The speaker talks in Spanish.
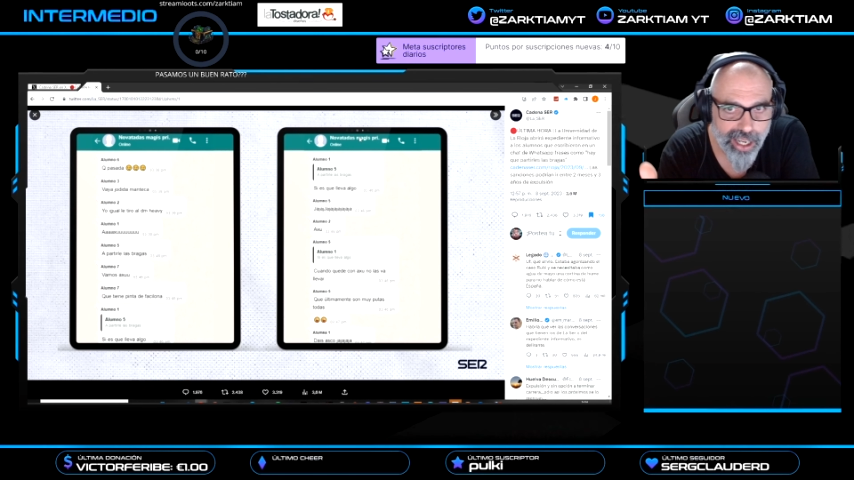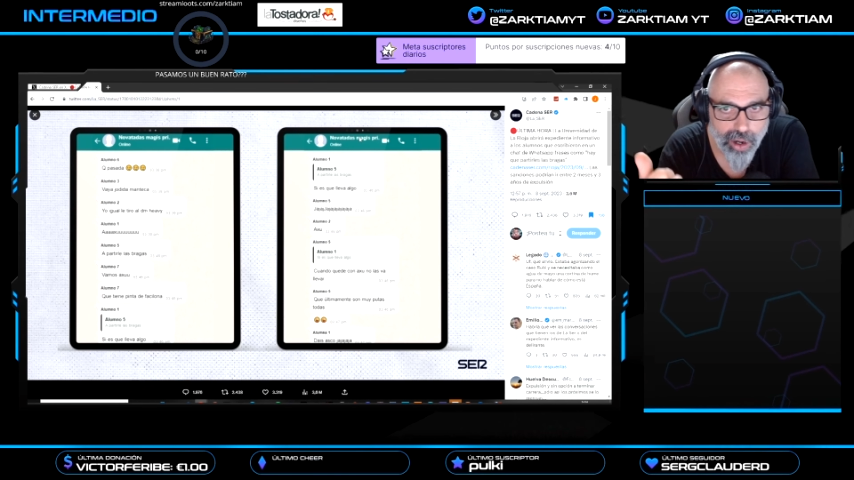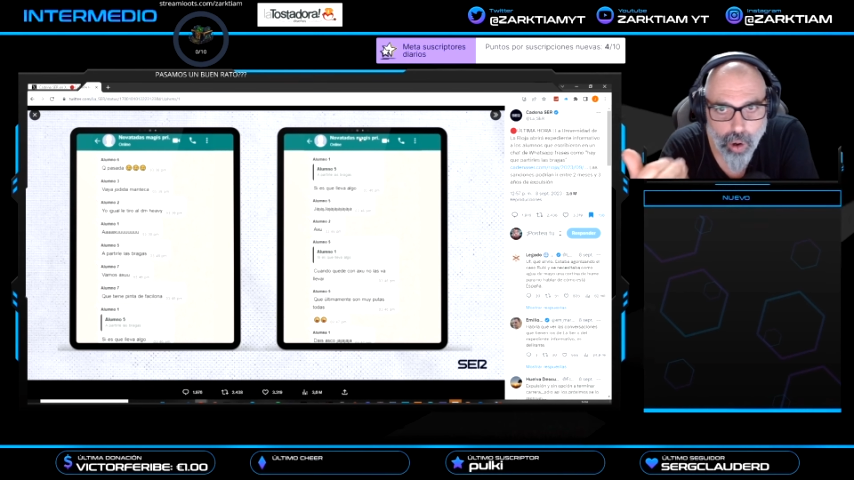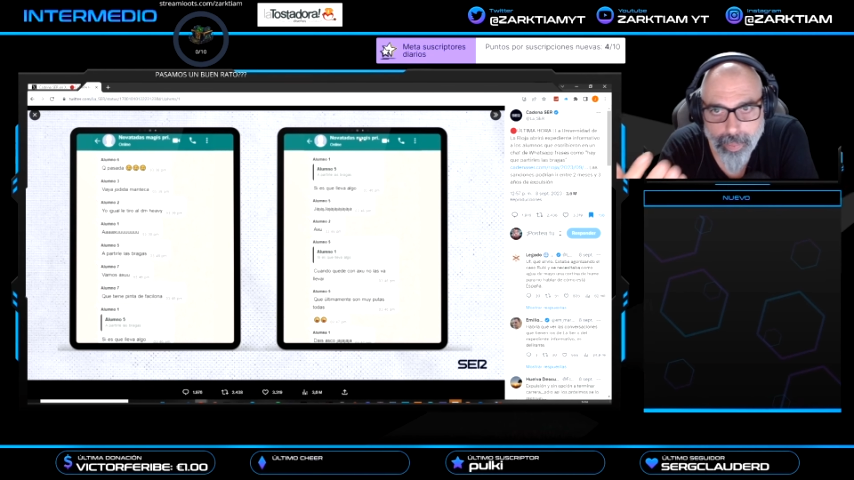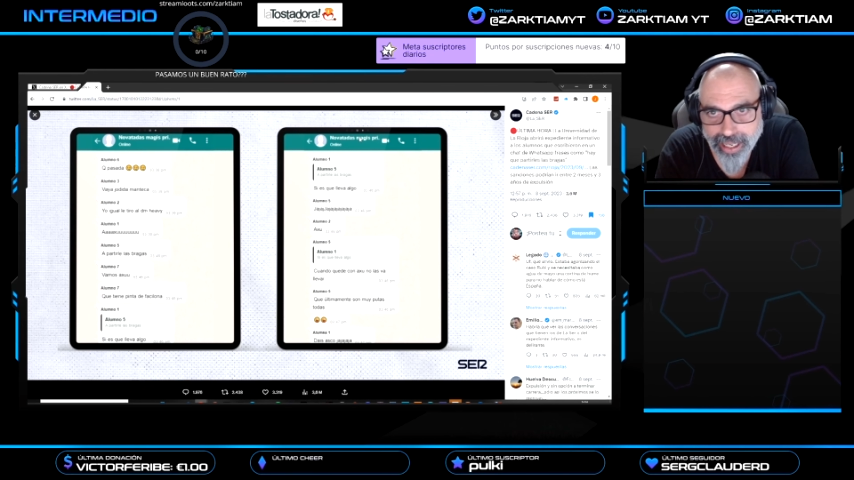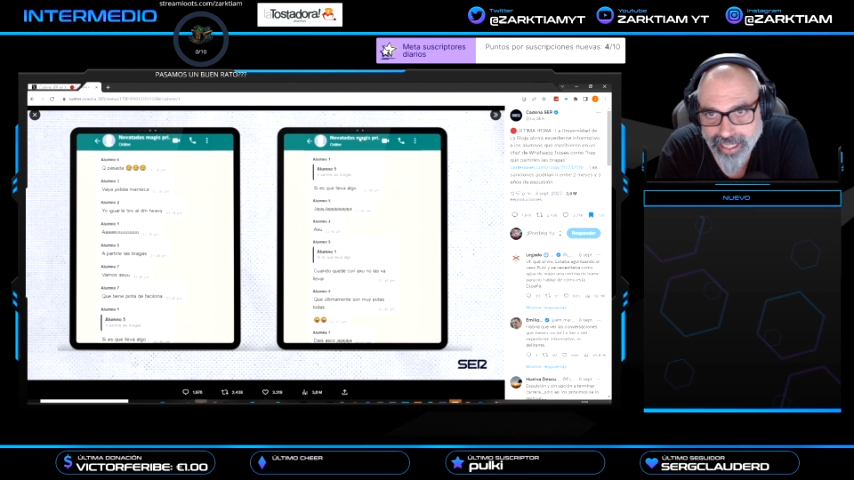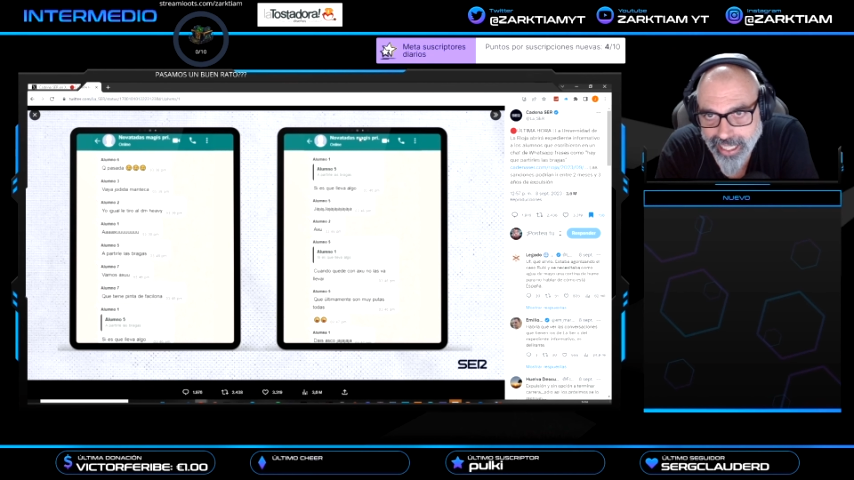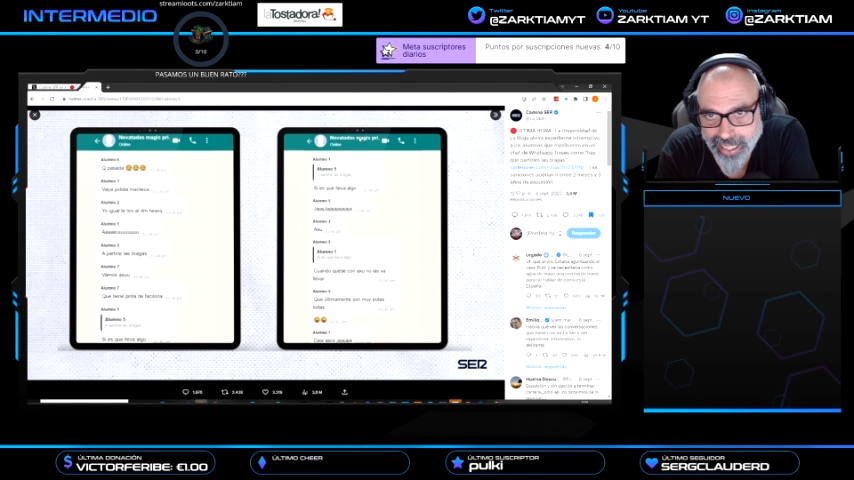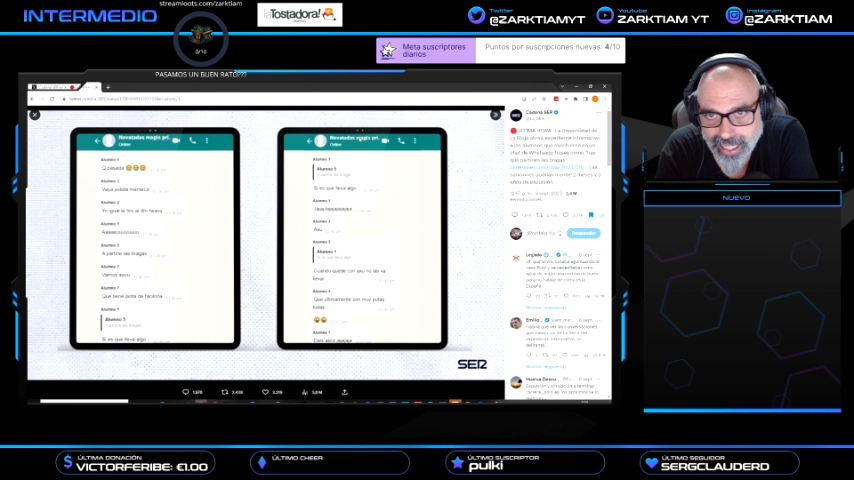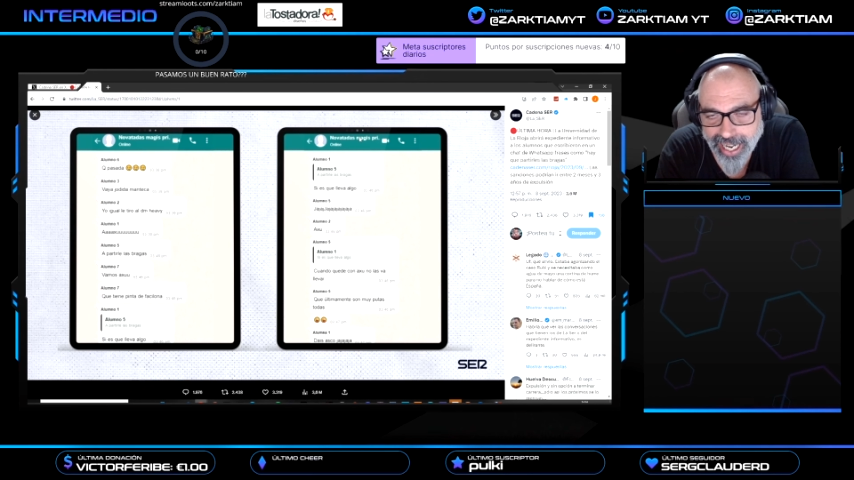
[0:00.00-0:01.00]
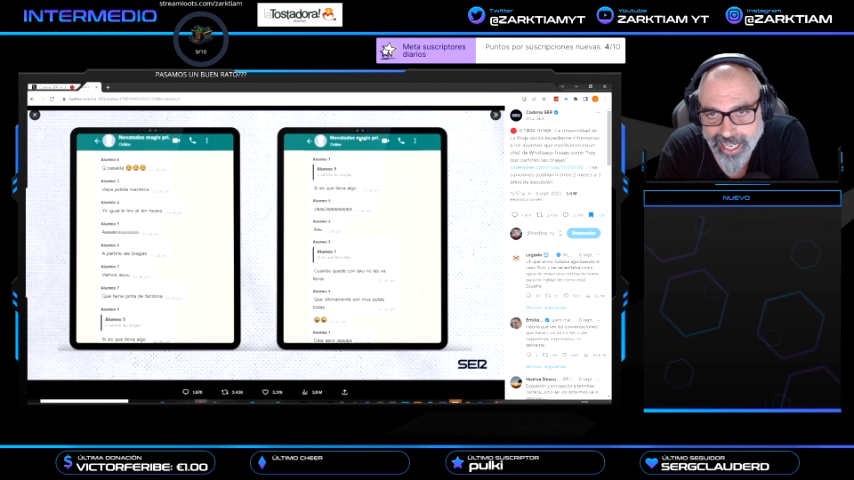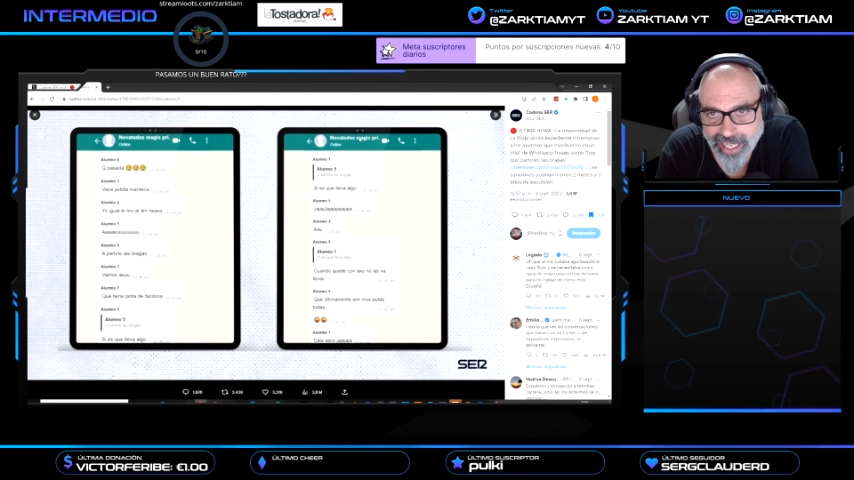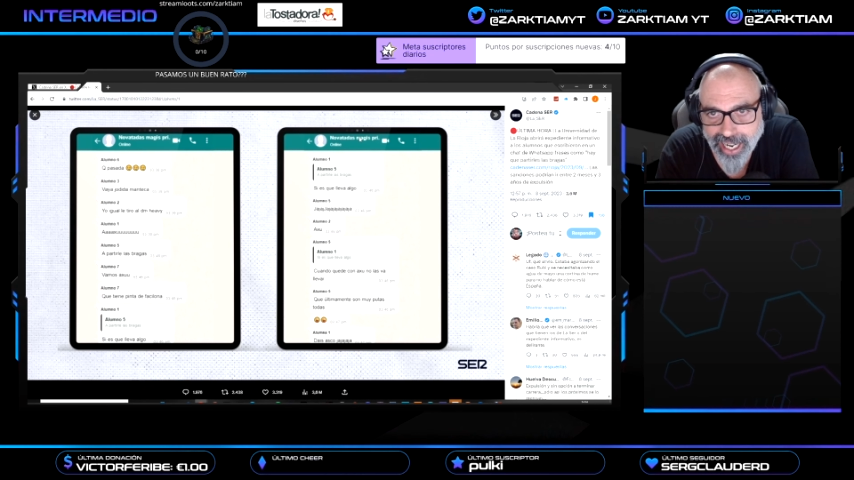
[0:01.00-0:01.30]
o pertenecerán